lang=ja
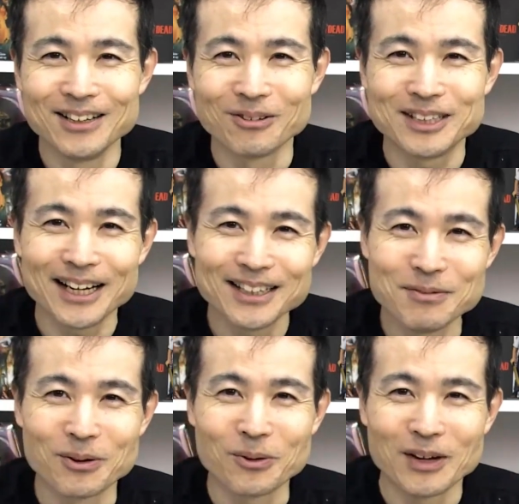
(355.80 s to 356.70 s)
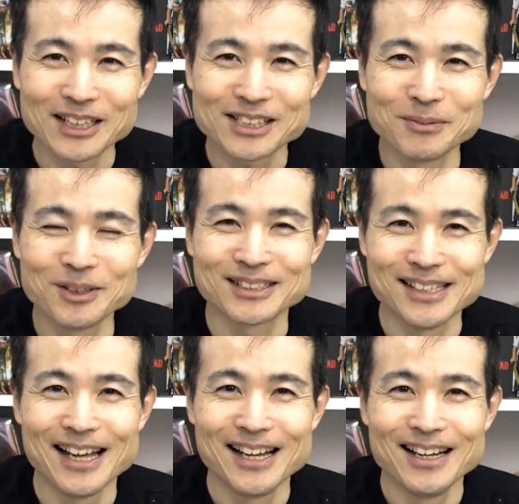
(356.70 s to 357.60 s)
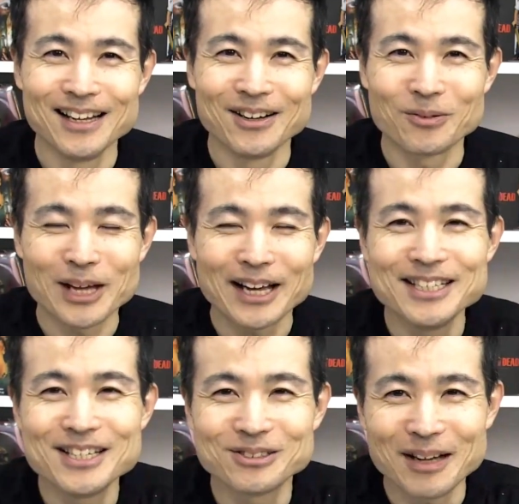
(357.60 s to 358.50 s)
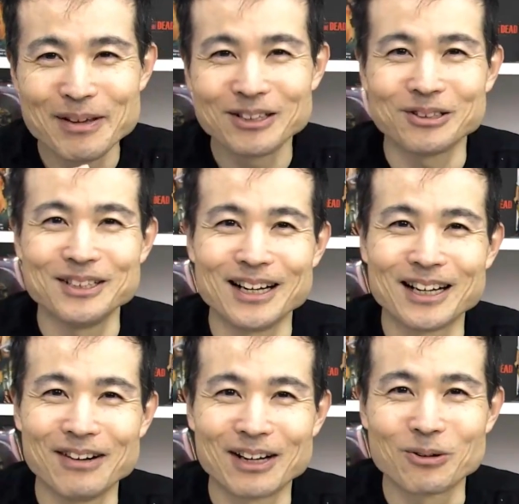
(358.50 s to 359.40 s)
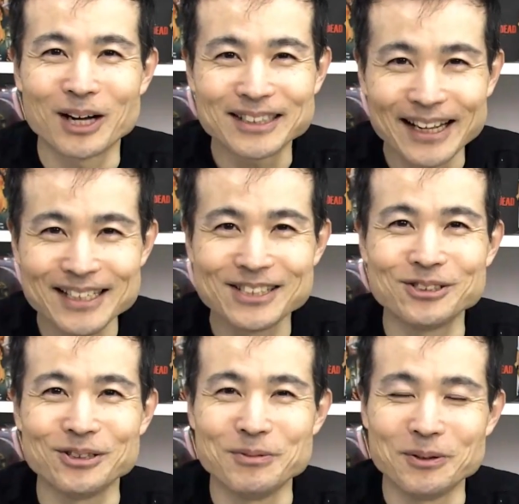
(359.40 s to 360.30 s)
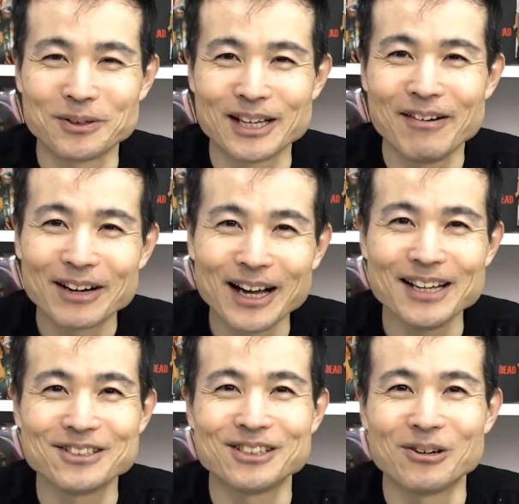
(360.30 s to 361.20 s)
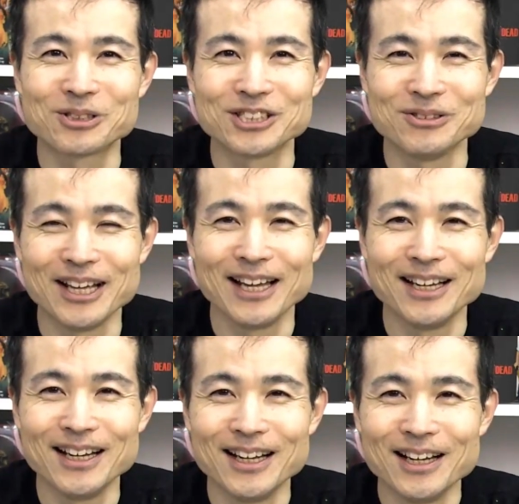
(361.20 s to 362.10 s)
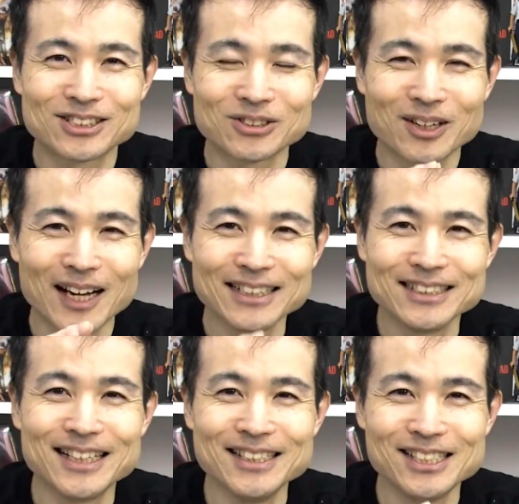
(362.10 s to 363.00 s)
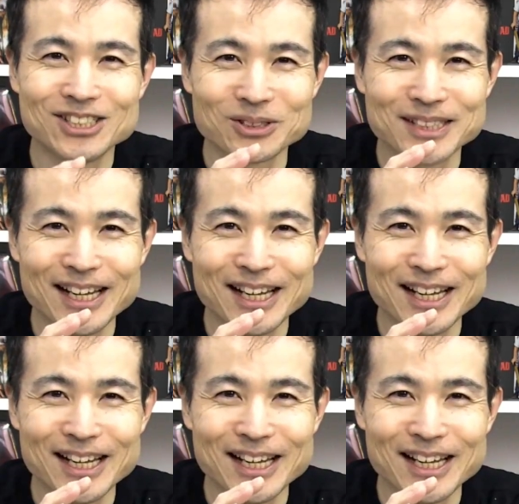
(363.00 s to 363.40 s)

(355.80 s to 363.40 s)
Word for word: 誰でも私もですね、焼肉食べる時なんかは硬い肉よりも柔らかい肉が欲しいので、完全に女性